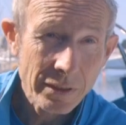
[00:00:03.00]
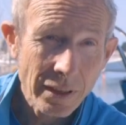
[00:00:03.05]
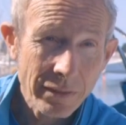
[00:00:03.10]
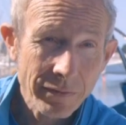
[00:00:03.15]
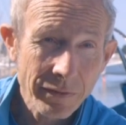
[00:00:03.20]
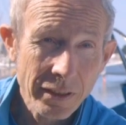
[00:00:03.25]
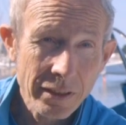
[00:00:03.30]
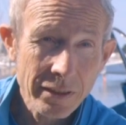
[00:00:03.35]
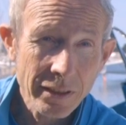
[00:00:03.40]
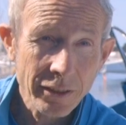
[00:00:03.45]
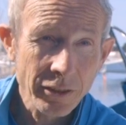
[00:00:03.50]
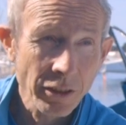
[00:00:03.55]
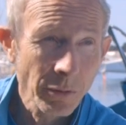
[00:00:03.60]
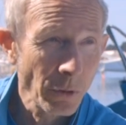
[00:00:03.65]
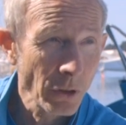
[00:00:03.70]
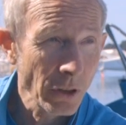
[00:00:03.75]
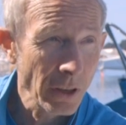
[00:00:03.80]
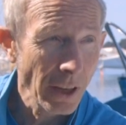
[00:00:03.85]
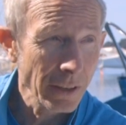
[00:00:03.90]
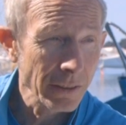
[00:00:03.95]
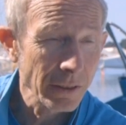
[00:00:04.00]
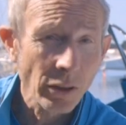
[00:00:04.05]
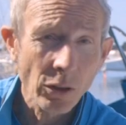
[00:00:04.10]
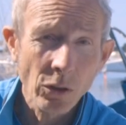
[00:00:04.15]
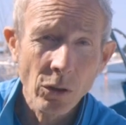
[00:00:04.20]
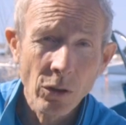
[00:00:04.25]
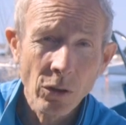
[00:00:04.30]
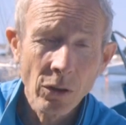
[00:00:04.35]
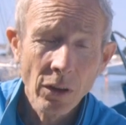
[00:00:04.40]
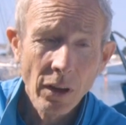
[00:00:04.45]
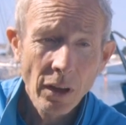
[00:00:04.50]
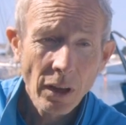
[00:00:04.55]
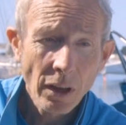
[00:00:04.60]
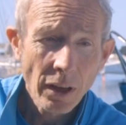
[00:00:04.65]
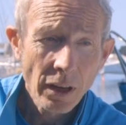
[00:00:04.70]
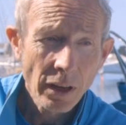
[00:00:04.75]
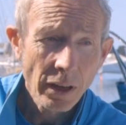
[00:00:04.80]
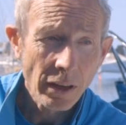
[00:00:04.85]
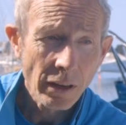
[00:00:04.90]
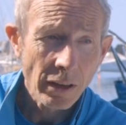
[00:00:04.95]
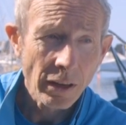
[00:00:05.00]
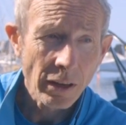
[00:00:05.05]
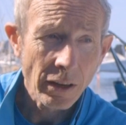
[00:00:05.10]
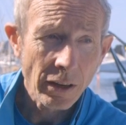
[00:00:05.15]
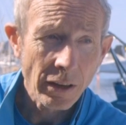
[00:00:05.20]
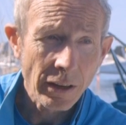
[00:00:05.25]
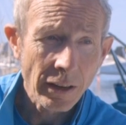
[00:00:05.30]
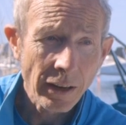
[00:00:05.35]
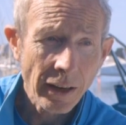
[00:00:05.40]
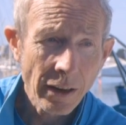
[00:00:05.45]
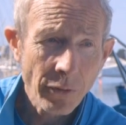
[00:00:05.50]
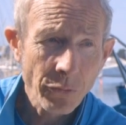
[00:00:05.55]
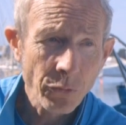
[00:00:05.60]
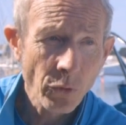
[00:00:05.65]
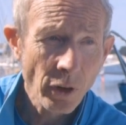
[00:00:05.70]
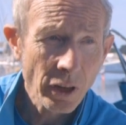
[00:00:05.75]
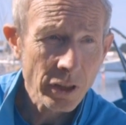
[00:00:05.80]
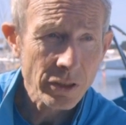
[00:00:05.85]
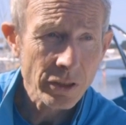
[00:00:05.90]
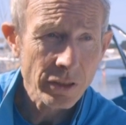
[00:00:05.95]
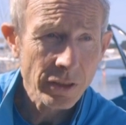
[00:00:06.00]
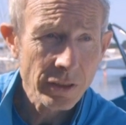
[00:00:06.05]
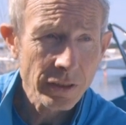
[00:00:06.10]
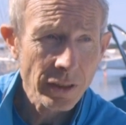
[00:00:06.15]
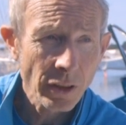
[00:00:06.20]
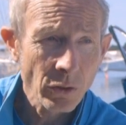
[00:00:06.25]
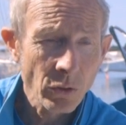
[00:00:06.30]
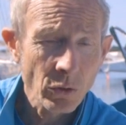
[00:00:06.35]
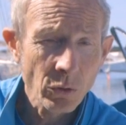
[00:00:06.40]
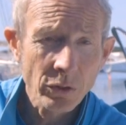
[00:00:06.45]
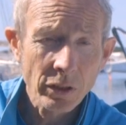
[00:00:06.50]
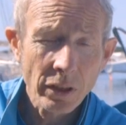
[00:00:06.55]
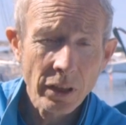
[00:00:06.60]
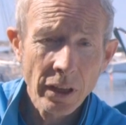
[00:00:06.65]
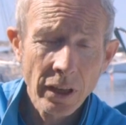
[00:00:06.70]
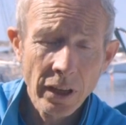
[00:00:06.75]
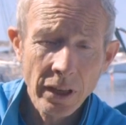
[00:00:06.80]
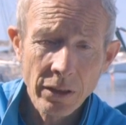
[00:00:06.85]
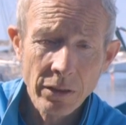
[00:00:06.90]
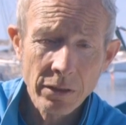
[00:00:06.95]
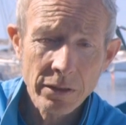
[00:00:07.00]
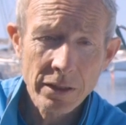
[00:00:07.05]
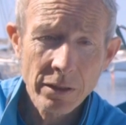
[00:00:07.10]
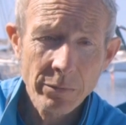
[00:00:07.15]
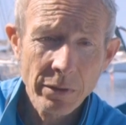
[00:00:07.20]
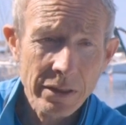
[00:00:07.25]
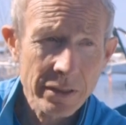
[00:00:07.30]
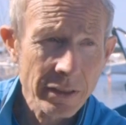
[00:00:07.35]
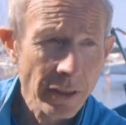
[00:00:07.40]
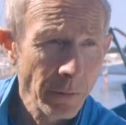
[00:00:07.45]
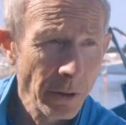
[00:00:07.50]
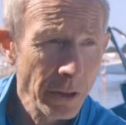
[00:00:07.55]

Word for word: Ça fait exactement quatre ans euh, à la fois que j'ai rencontré euh, Sébastien